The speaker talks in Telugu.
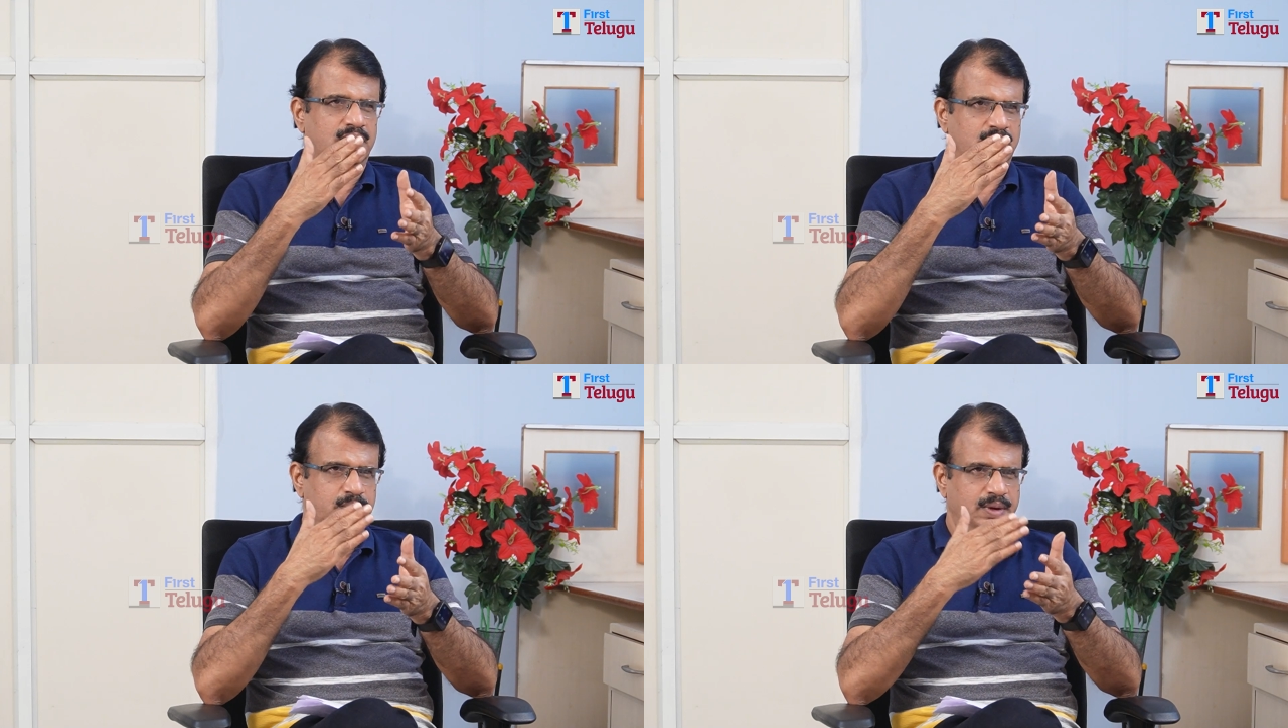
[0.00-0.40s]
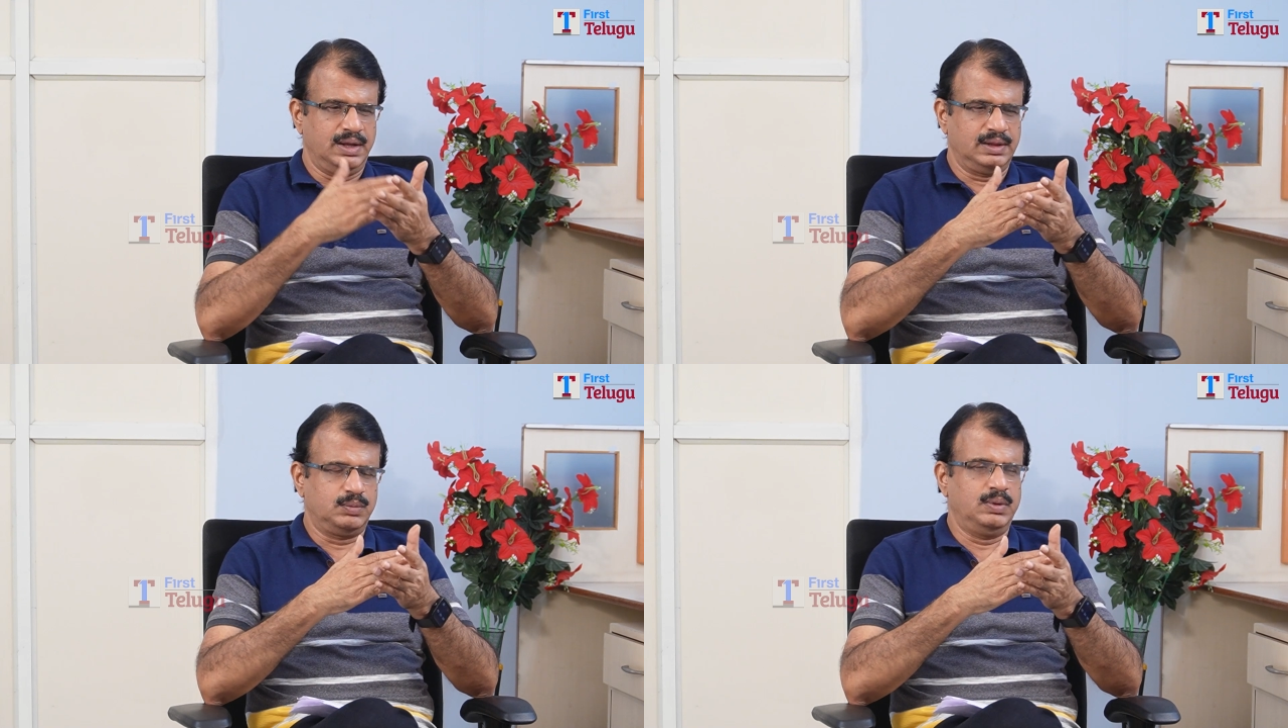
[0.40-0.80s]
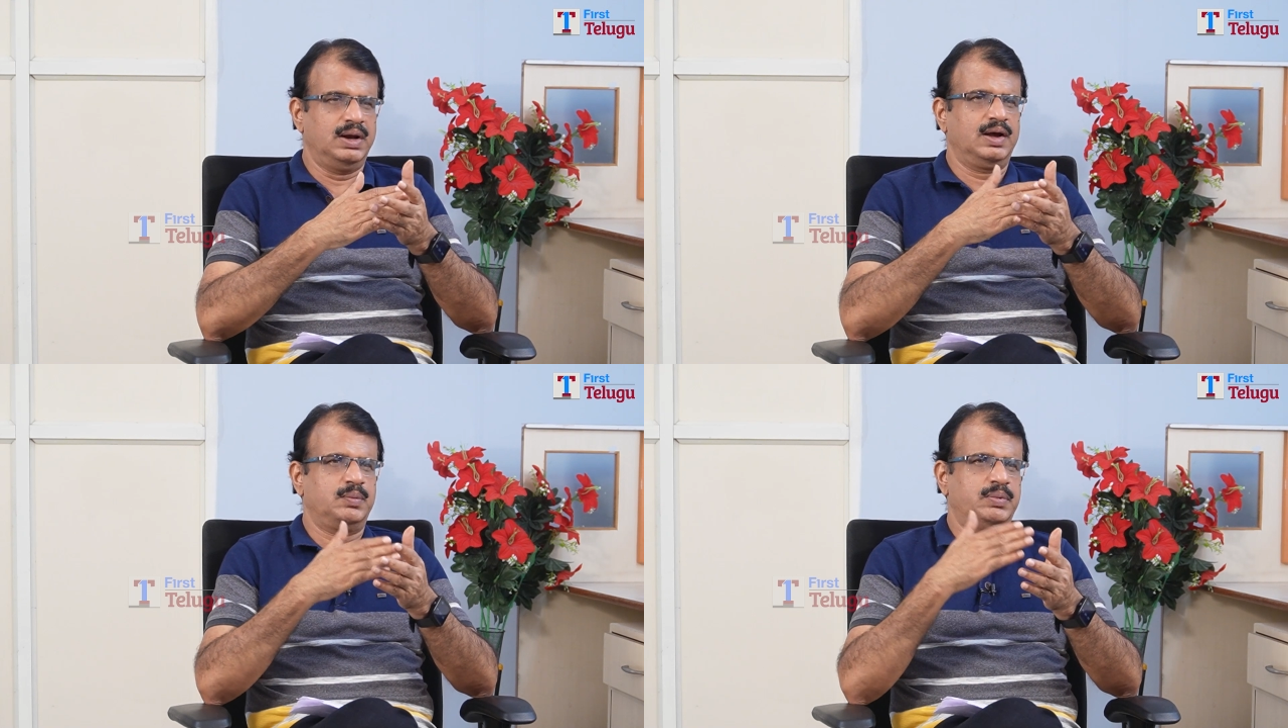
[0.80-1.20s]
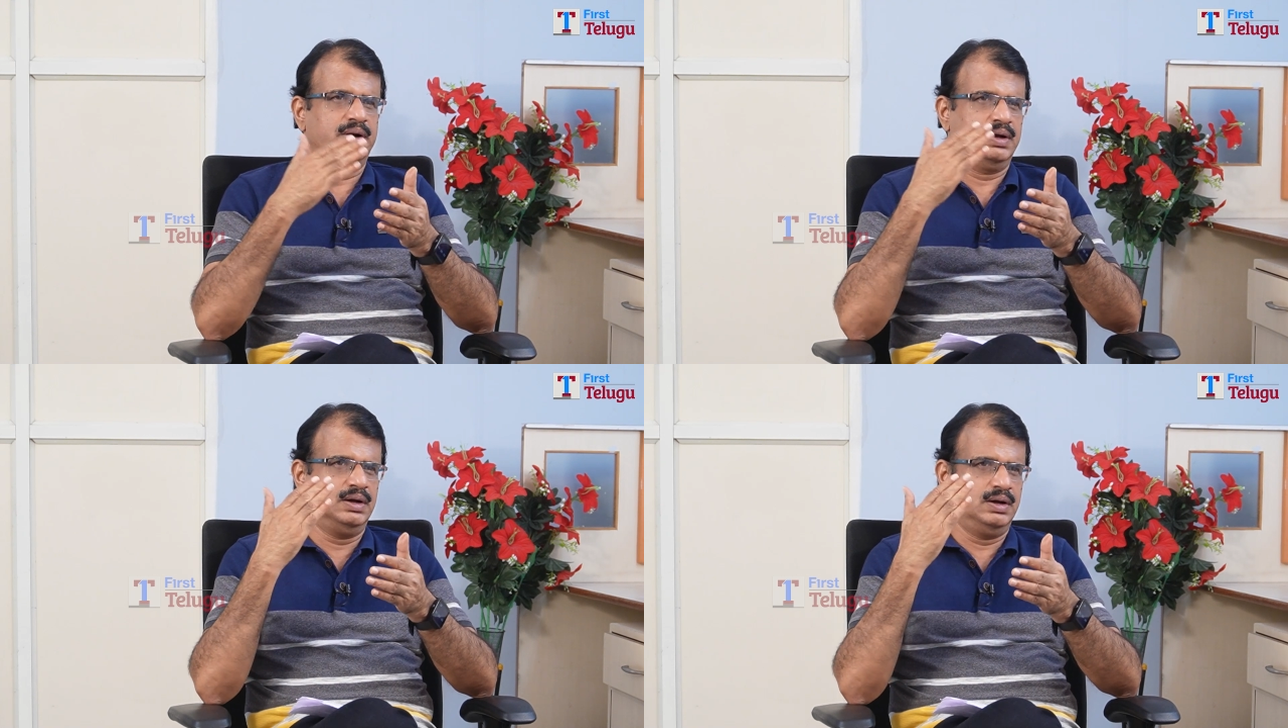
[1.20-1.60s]
ఆమెకి హెల్త్
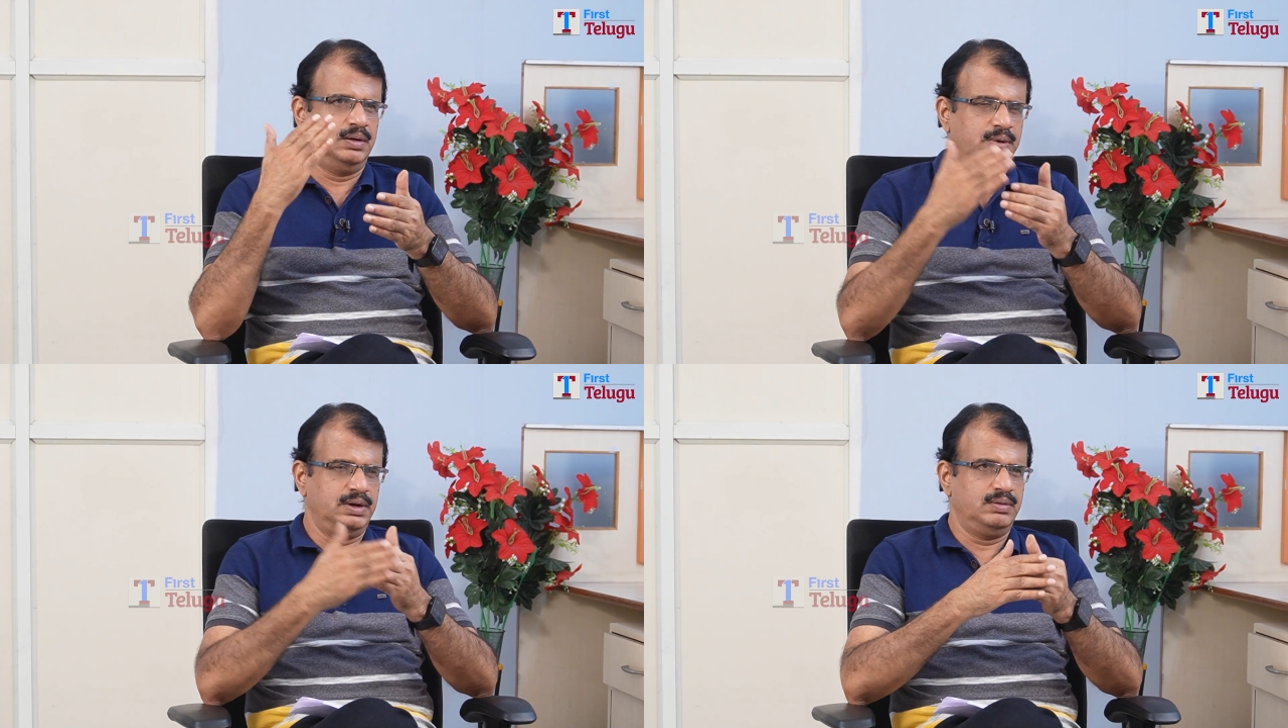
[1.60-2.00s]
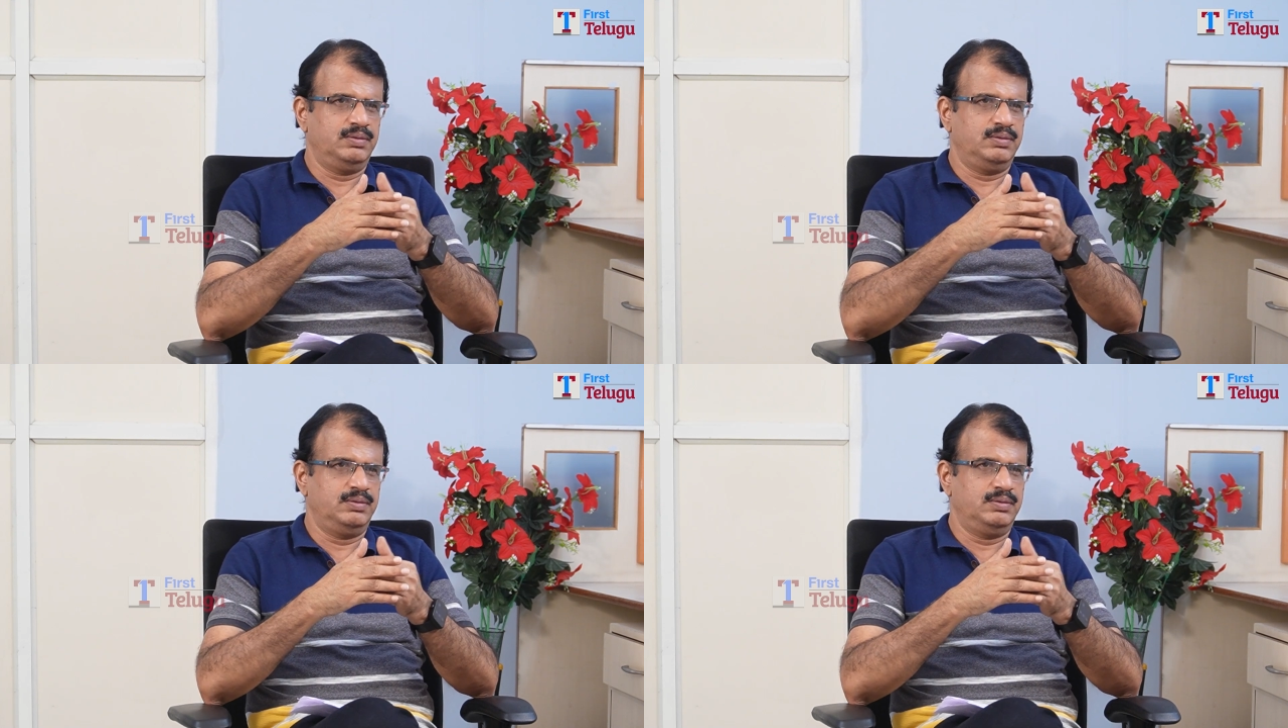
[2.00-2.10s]
బాగాలేకపోయినా ఆమె